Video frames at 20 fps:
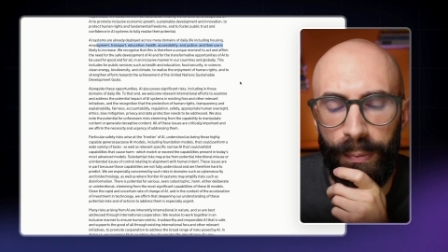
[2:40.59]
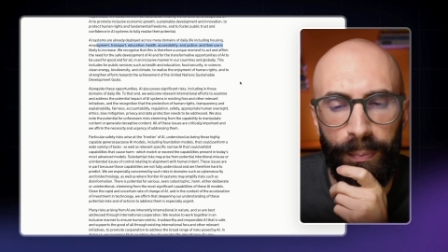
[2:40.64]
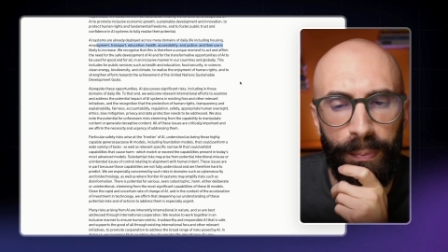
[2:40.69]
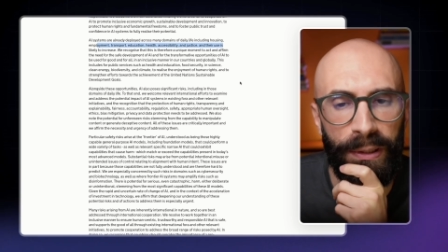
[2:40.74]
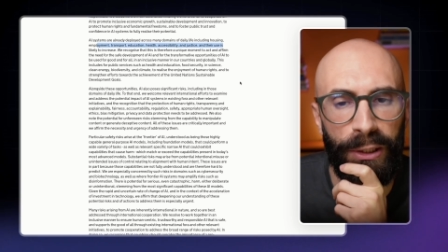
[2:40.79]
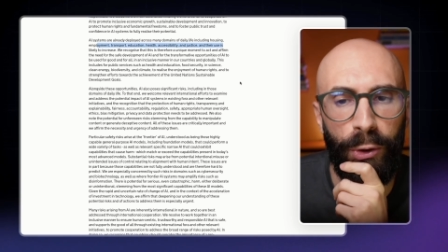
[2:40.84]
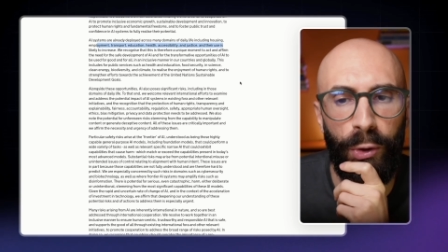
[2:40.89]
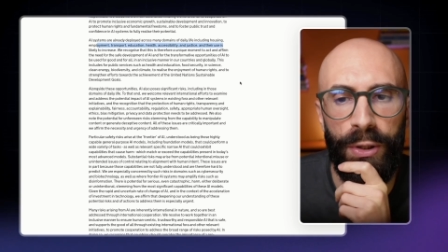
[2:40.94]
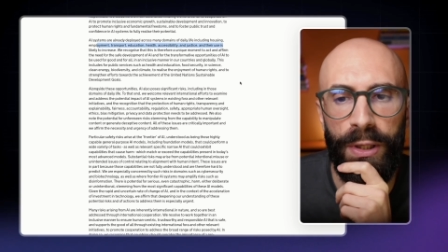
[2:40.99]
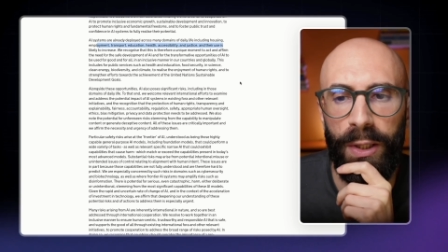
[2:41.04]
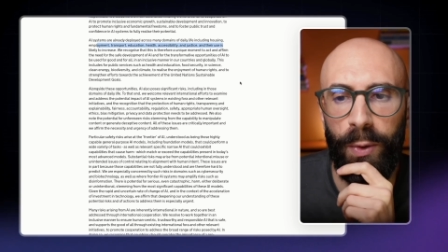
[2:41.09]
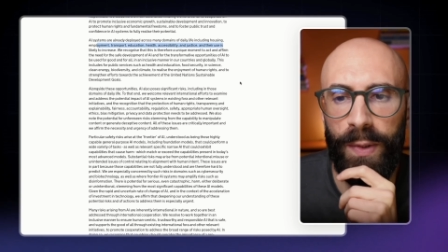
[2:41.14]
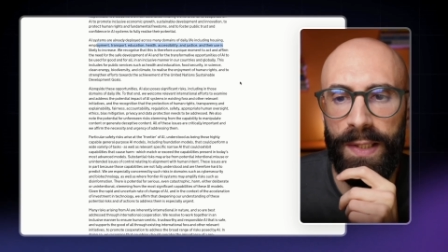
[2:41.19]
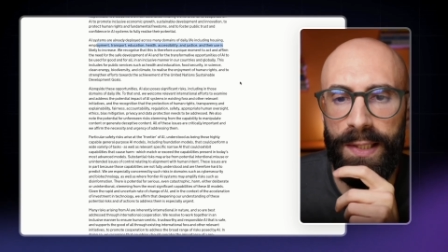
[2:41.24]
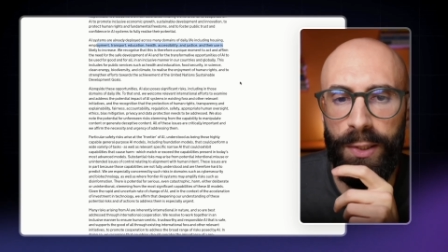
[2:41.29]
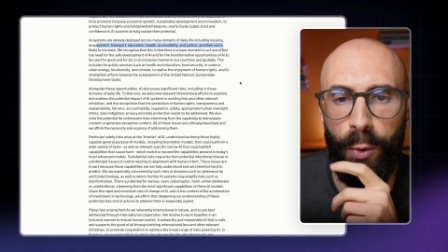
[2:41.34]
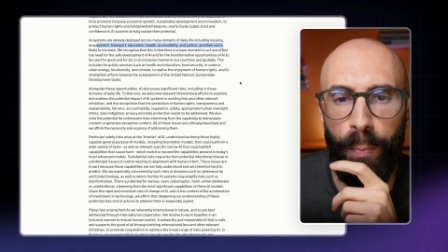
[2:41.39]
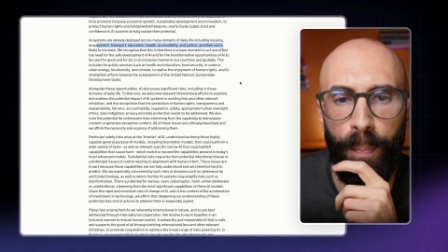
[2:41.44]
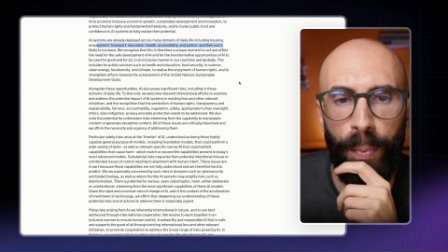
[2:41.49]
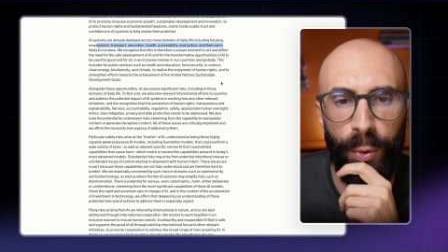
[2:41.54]
per, cogliere
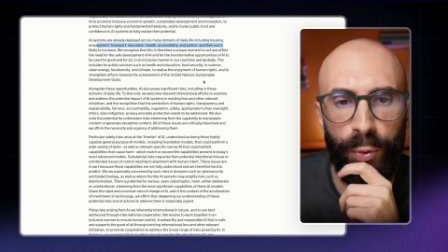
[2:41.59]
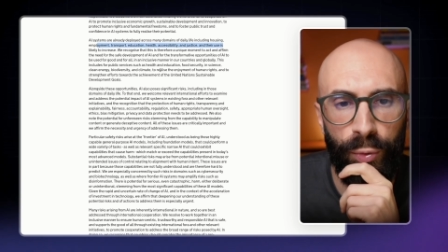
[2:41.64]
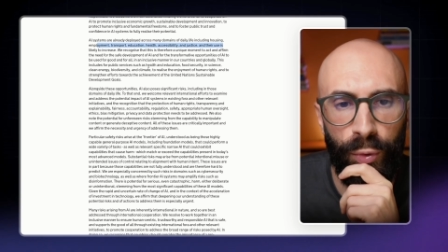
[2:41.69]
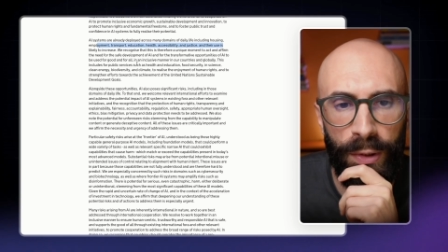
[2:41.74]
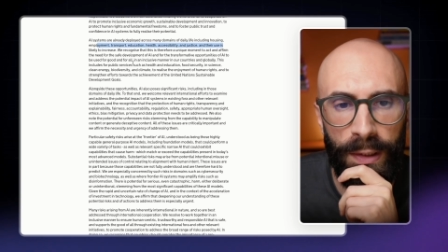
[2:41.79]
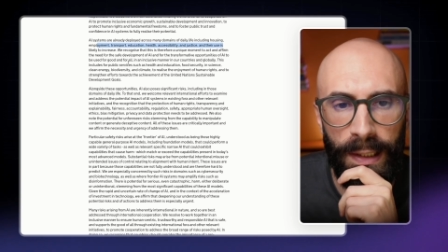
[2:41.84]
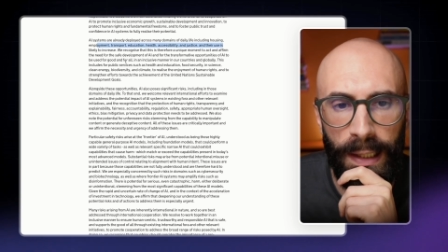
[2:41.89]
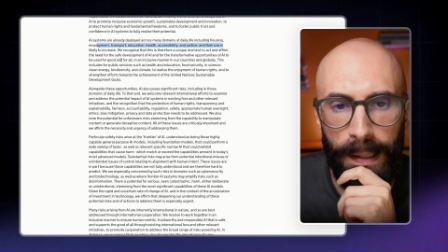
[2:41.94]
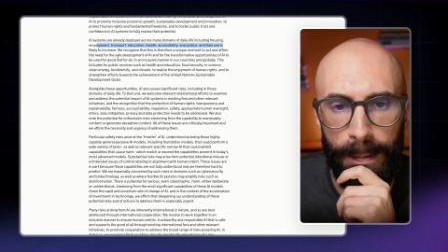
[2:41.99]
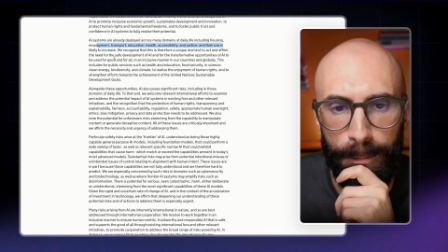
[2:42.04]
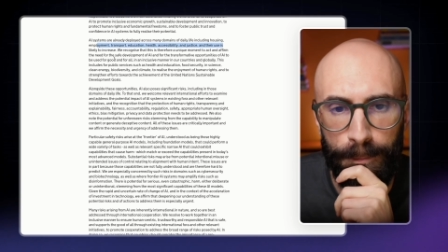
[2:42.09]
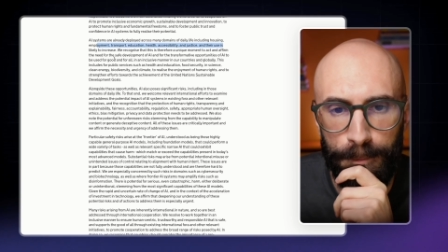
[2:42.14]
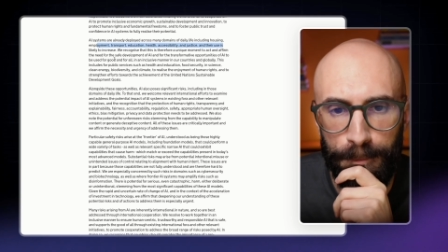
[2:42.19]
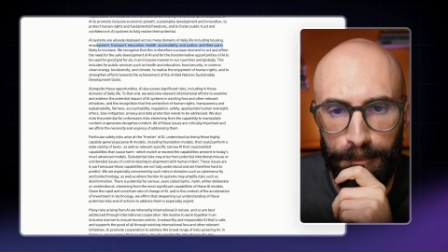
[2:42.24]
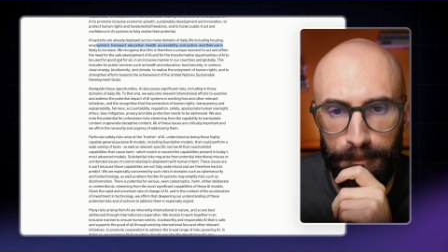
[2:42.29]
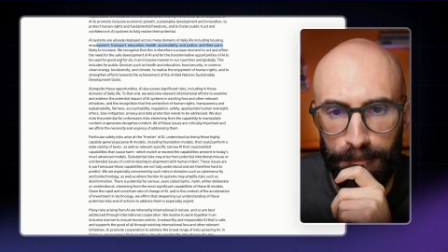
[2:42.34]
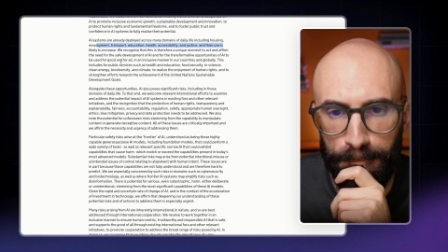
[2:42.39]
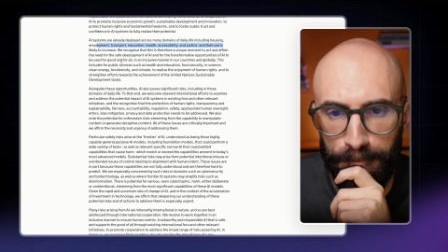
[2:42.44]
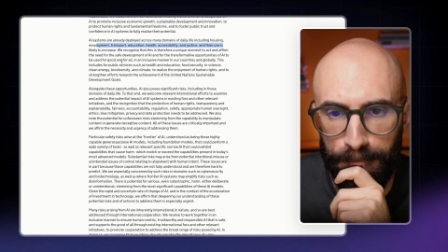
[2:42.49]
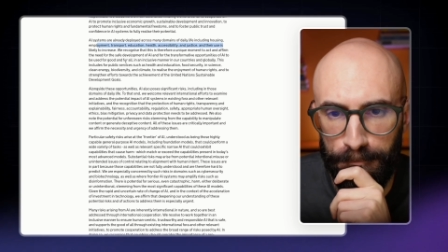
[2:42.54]
queste opportunità